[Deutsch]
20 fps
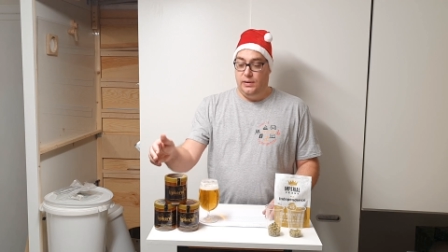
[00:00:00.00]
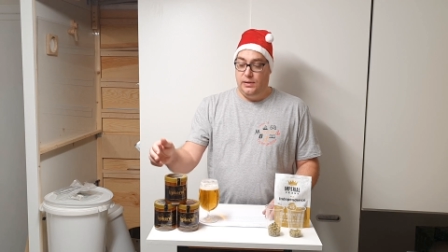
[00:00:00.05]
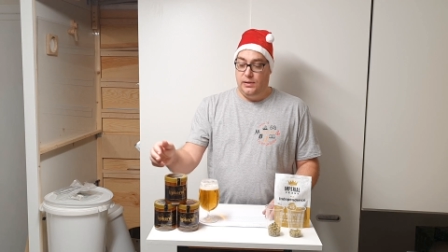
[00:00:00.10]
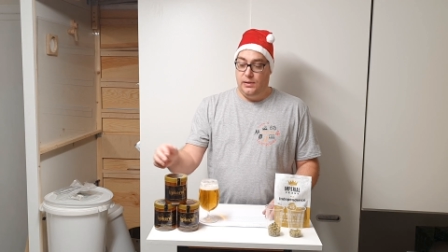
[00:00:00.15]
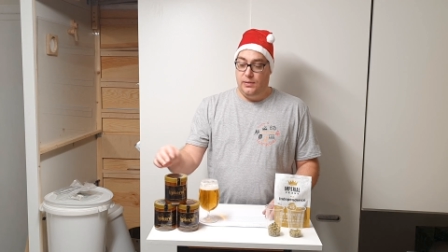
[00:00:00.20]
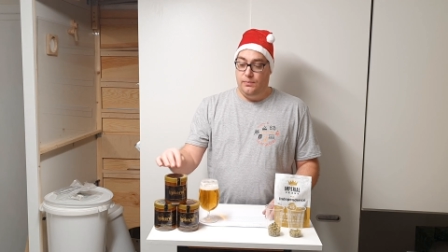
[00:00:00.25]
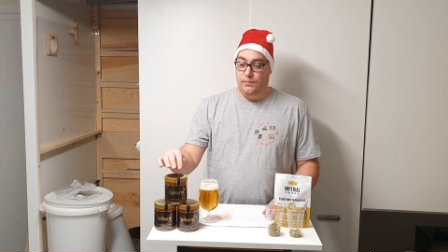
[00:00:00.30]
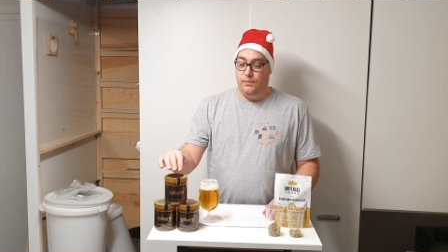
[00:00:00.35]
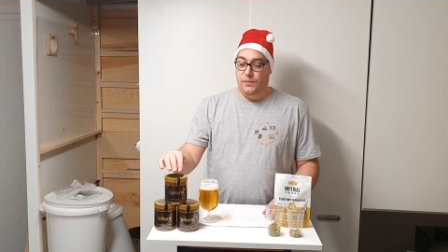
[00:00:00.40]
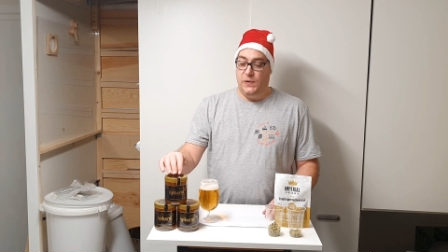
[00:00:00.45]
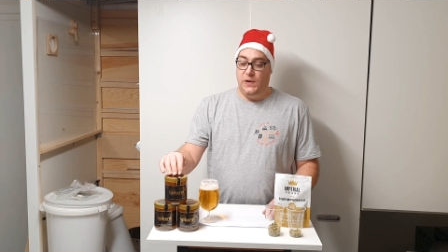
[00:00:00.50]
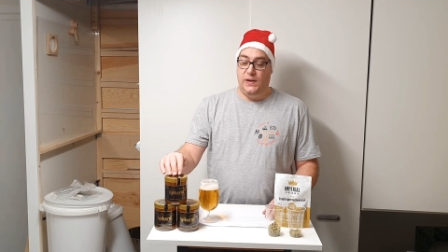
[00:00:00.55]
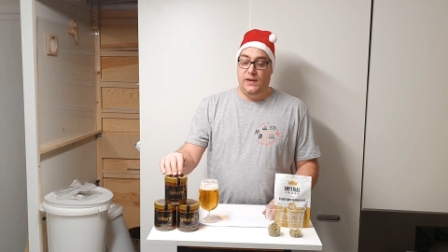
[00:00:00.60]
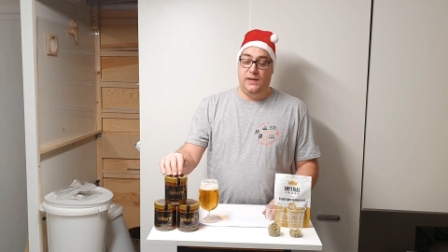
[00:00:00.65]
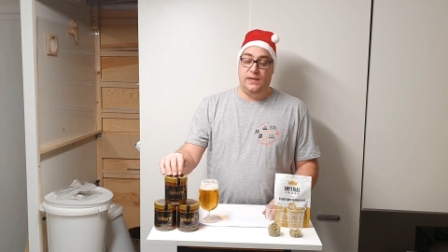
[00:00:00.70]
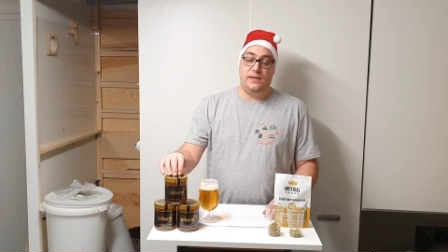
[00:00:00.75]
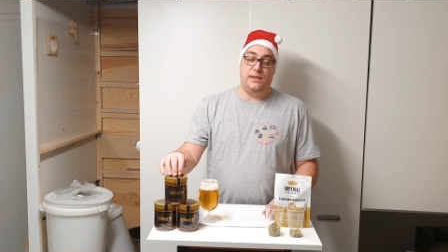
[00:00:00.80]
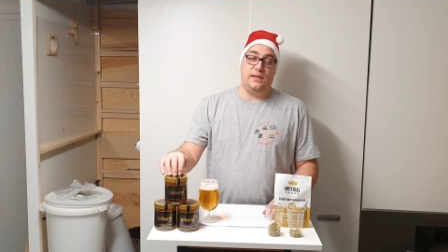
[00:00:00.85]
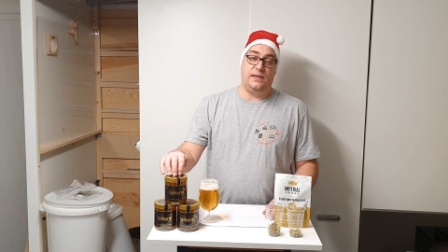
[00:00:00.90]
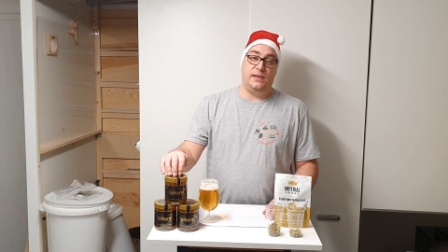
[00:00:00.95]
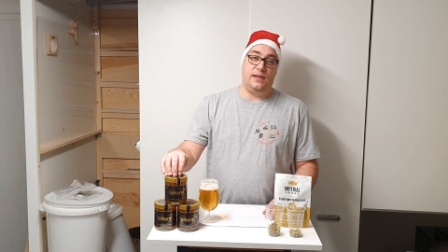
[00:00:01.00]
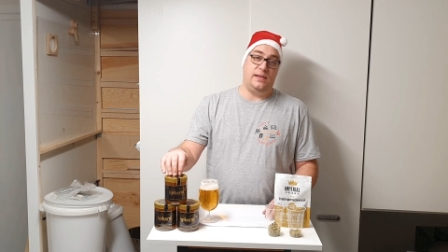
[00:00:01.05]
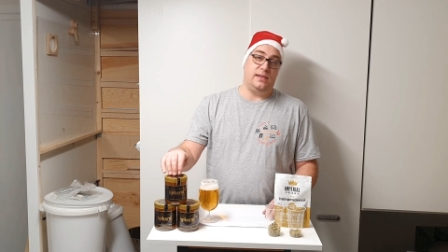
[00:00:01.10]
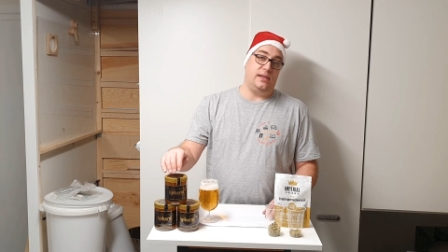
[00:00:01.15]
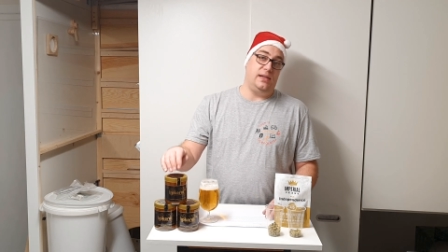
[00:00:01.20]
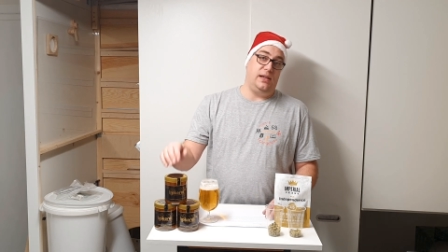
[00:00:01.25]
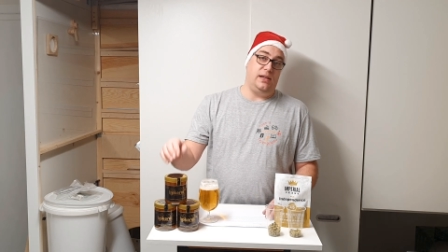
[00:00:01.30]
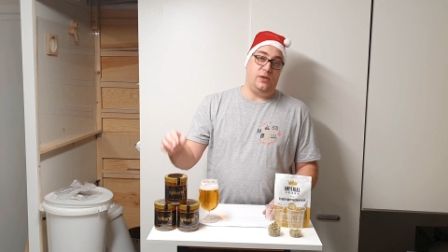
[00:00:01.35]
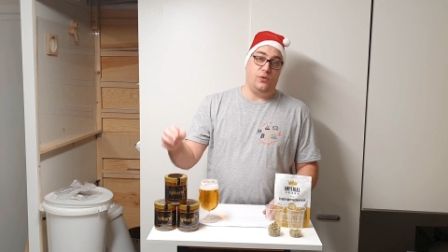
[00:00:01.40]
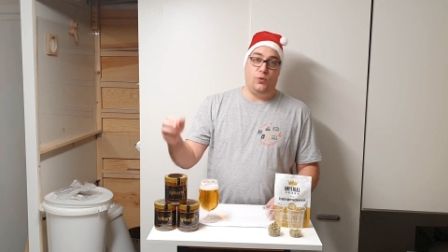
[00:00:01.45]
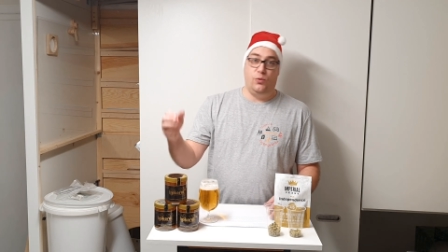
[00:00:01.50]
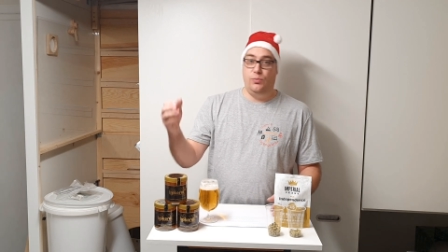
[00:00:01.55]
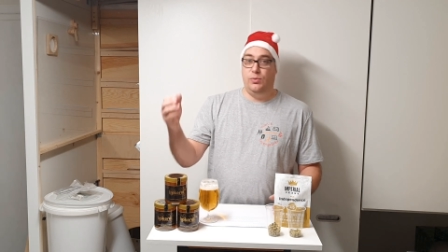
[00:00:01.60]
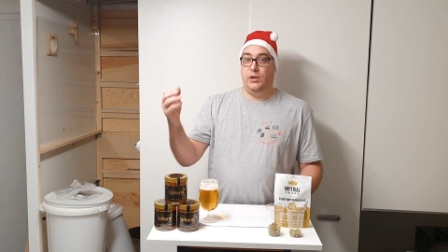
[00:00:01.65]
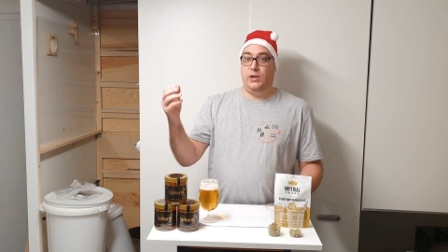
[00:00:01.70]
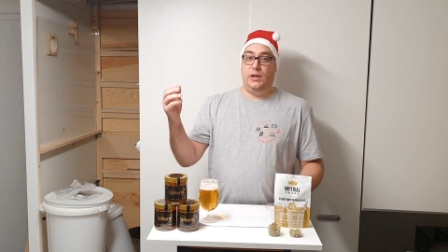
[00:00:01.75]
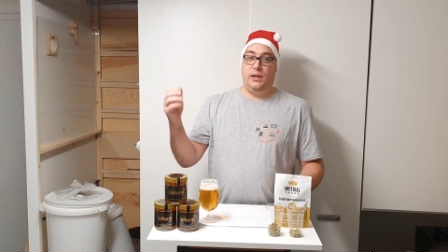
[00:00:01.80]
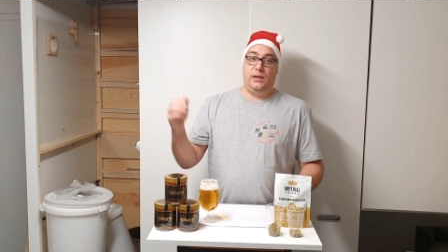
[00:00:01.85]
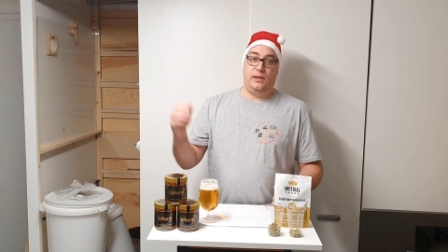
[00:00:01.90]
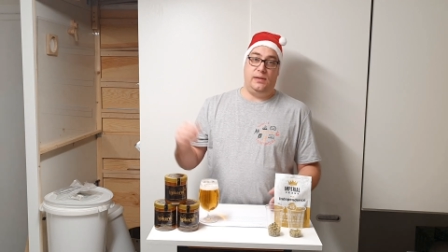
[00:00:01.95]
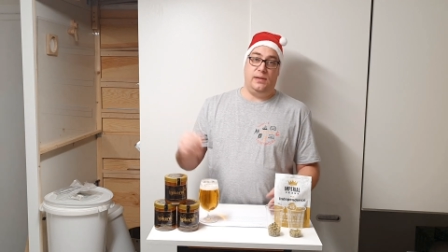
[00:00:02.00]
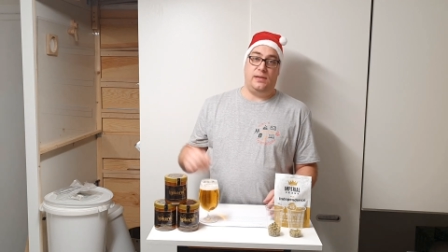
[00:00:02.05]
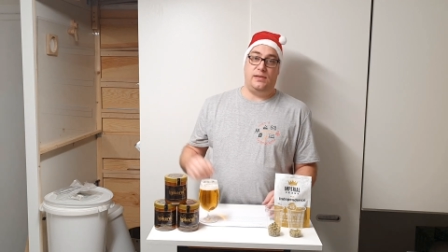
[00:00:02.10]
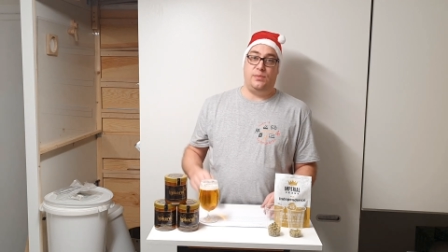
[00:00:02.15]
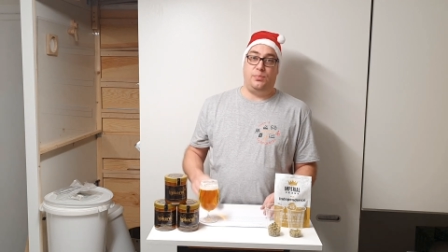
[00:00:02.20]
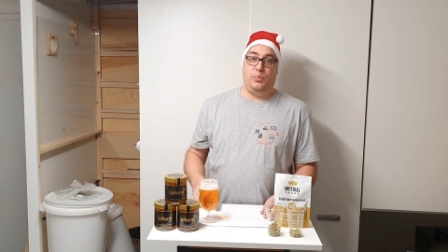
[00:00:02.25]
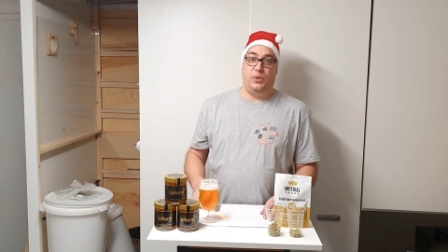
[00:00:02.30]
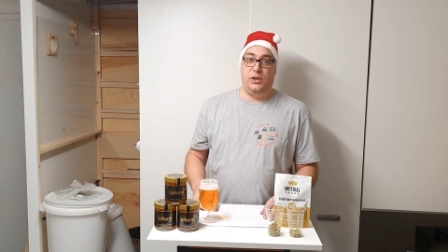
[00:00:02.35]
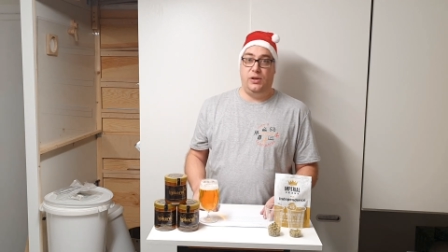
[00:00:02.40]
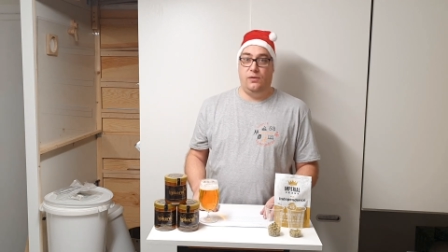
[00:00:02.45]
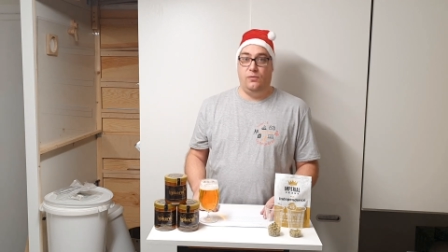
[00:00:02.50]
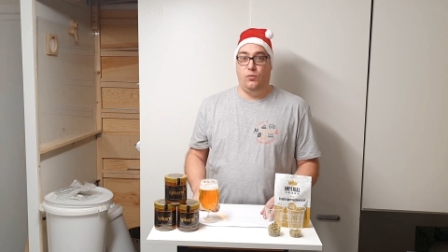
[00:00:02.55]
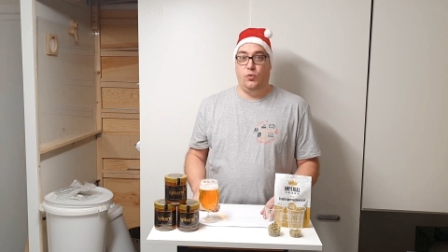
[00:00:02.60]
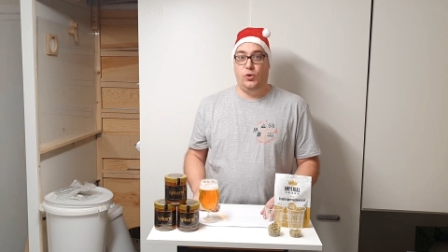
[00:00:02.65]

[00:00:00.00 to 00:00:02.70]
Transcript: Ähm, ist es jetzt nicht unbedingt das Bier,